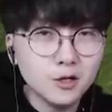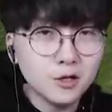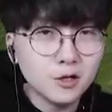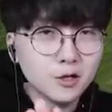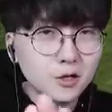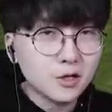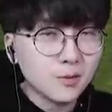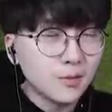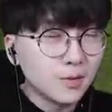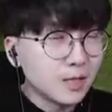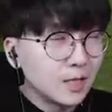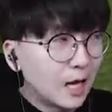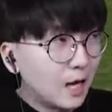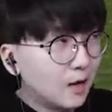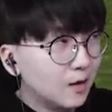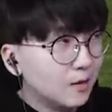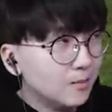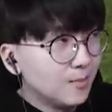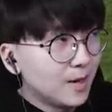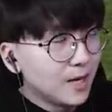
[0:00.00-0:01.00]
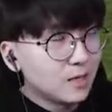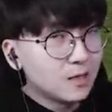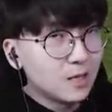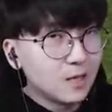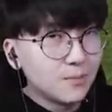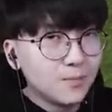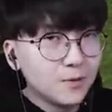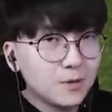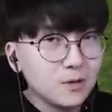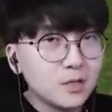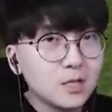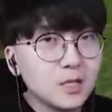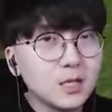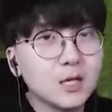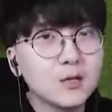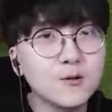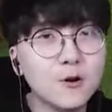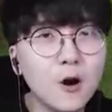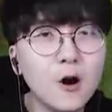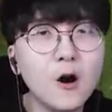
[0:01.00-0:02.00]
저는 그렇다면 다음 마이크래프트
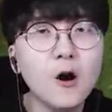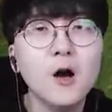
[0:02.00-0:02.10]
시간으로